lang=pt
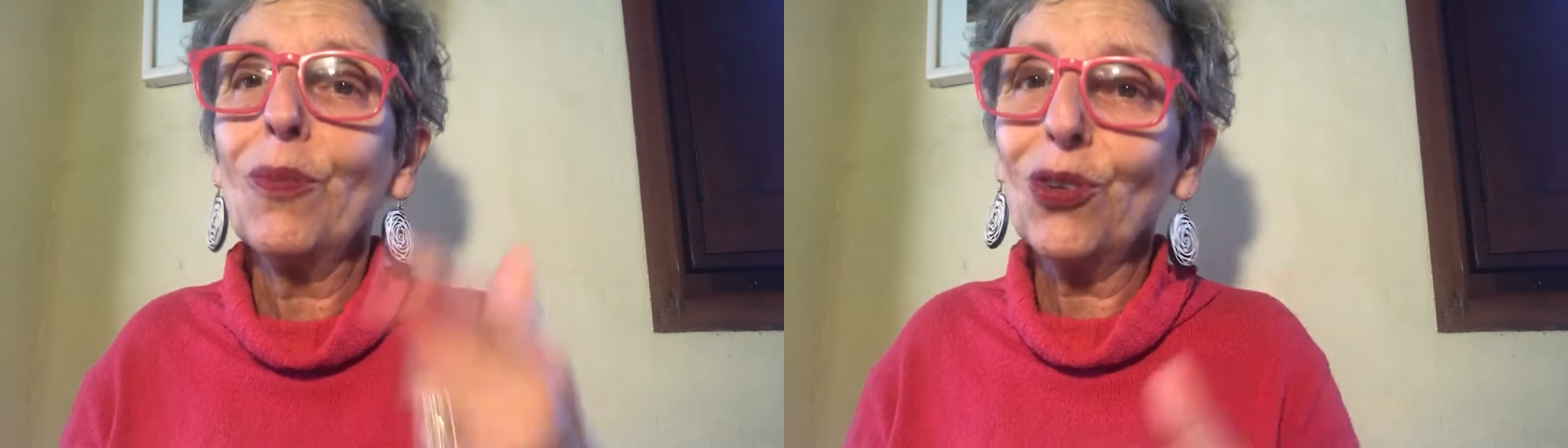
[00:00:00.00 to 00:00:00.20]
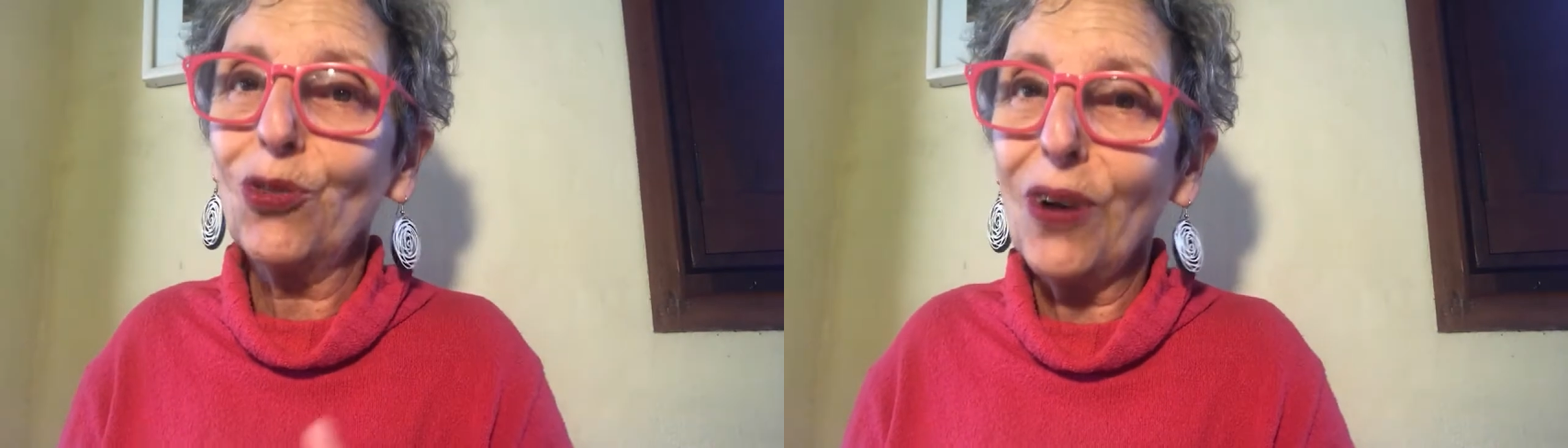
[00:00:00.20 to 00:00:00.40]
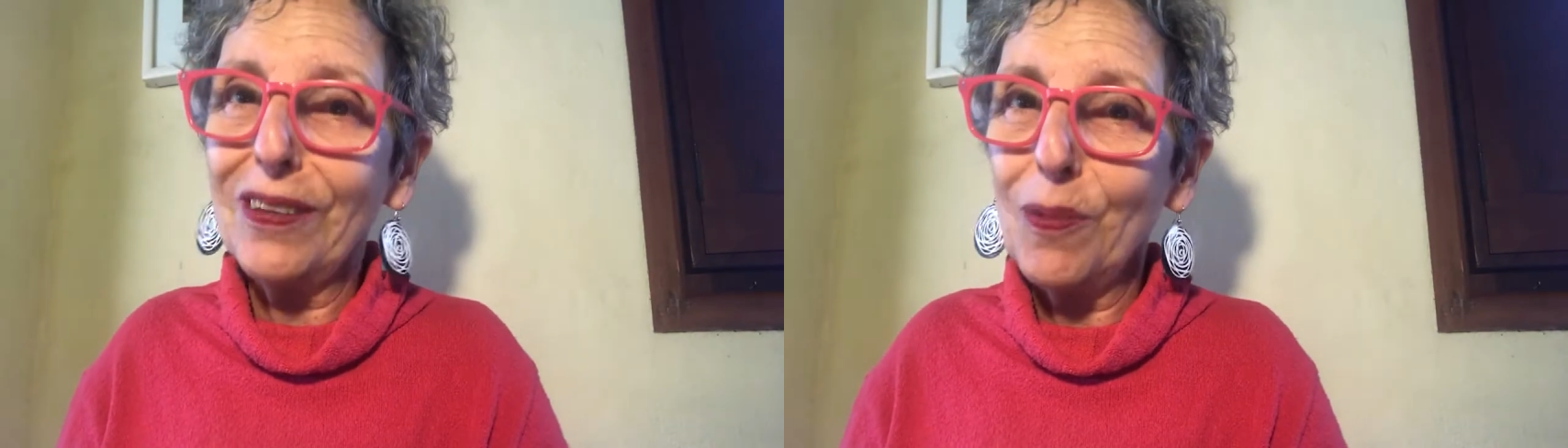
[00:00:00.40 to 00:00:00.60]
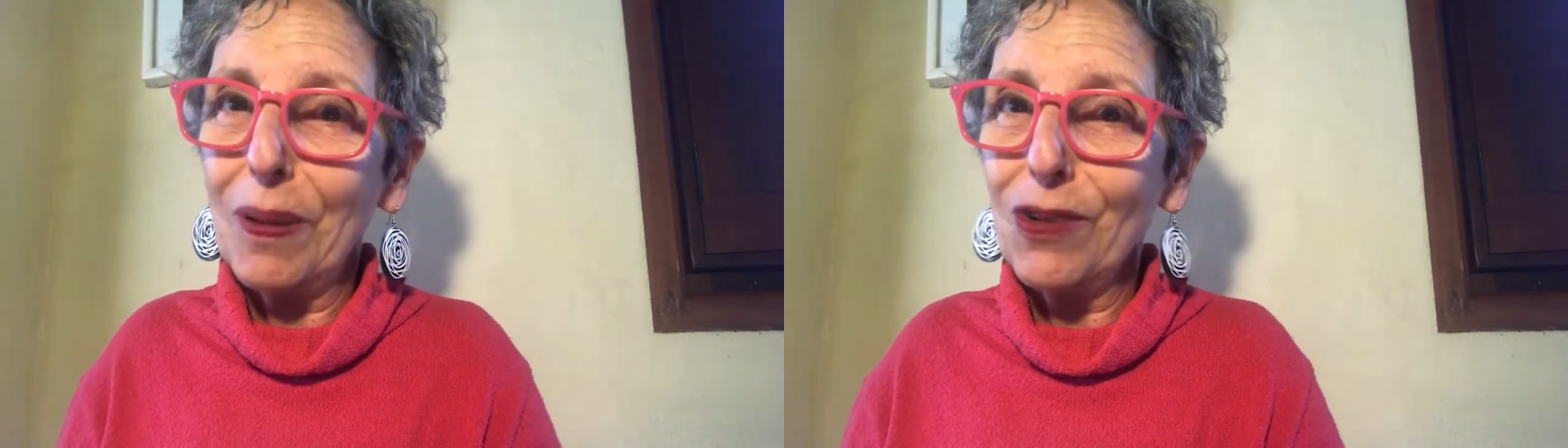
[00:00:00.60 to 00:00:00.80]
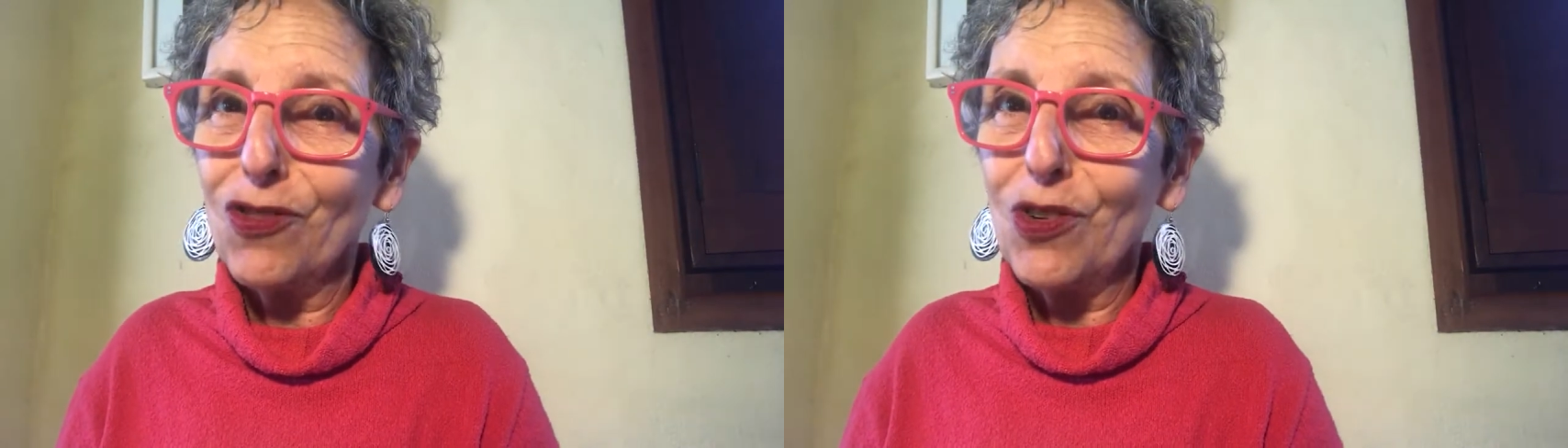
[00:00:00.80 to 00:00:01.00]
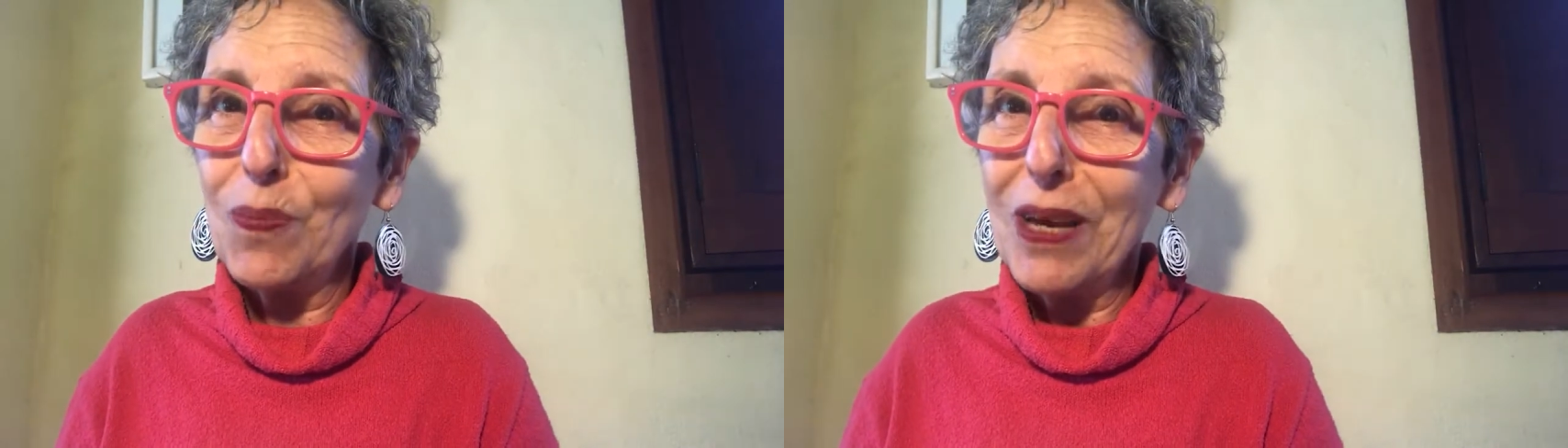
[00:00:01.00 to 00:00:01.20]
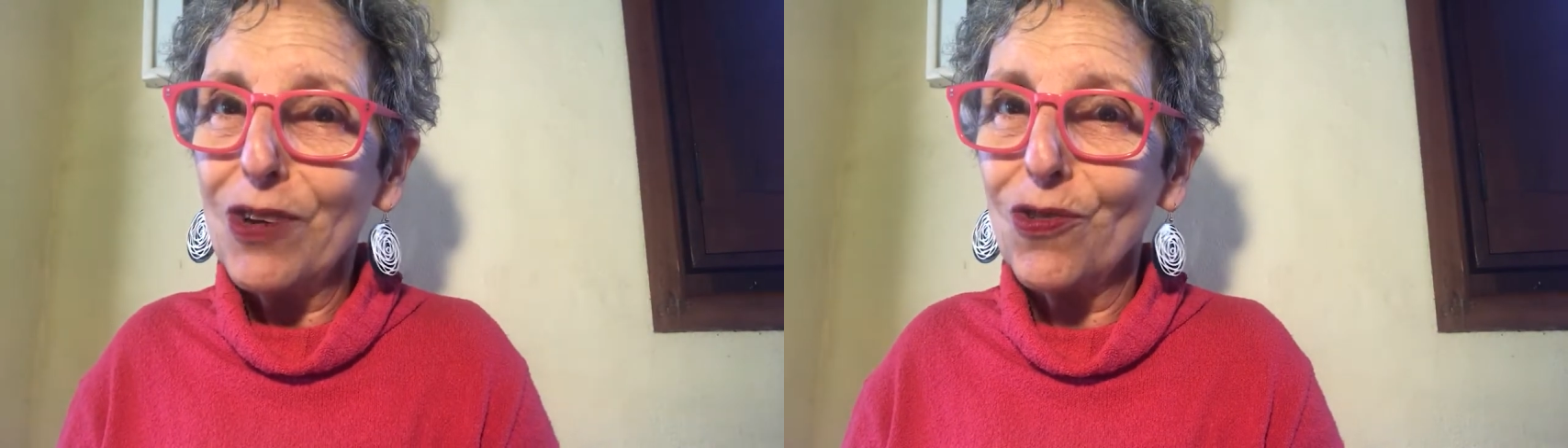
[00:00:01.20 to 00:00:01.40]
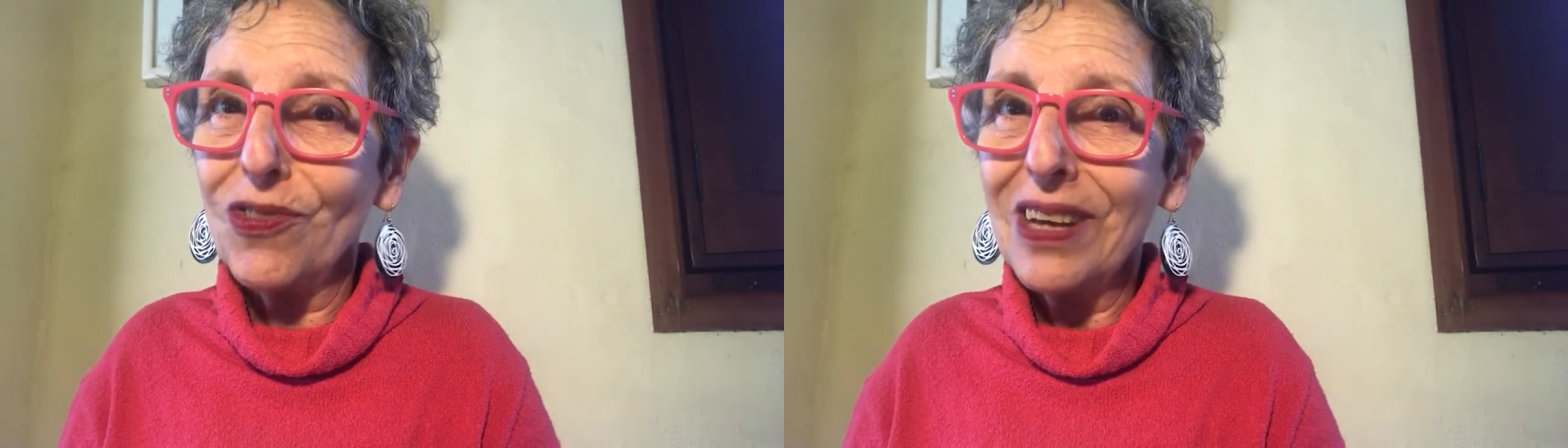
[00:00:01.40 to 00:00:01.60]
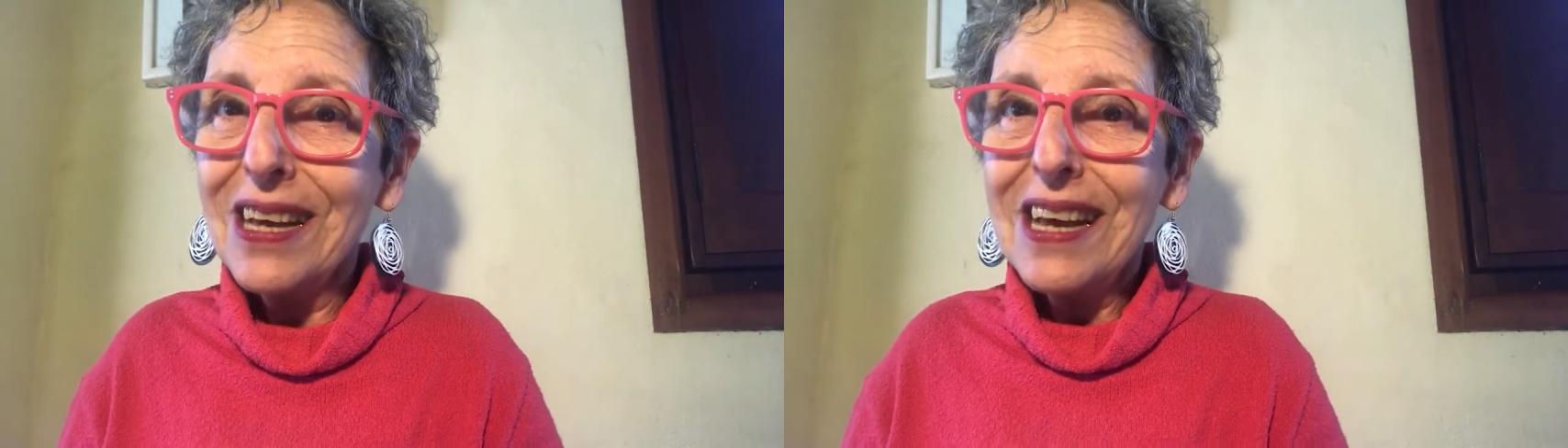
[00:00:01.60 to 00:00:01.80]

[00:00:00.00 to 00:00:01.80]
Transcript: remoções e pelos despejos.